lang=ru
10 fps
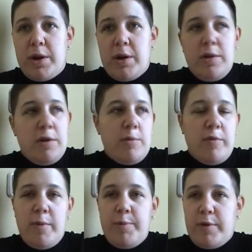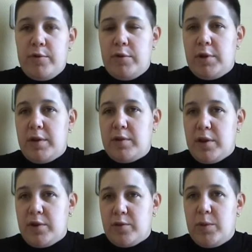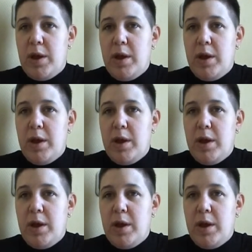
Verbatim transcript: Приходите, мы вам про все это расскажем.